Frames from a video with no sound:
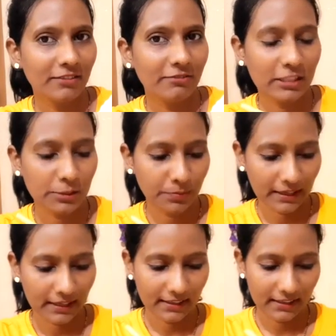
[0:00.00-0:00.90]
फेस
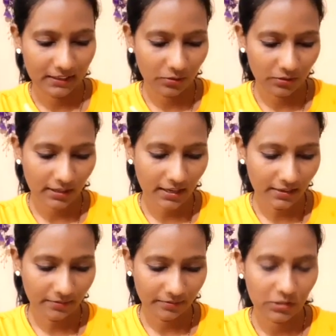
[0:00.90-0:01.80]
पैक रेडी हो गया
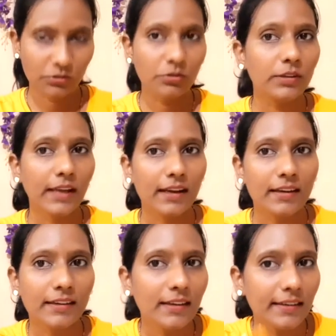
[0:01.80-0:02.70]
इसको क्या
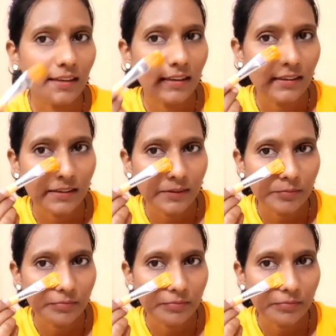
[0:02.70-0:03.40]
करना है लगाना है